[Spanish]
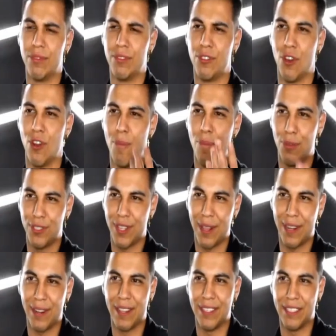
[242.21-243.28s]
pues a los
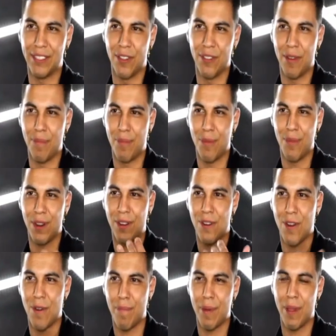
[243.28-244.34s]
seis concursantes,
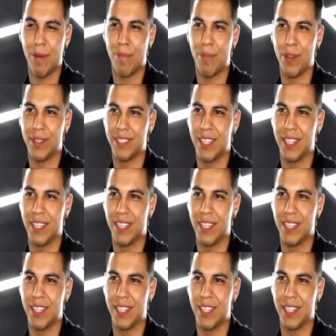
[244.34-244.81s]
niños, ustedes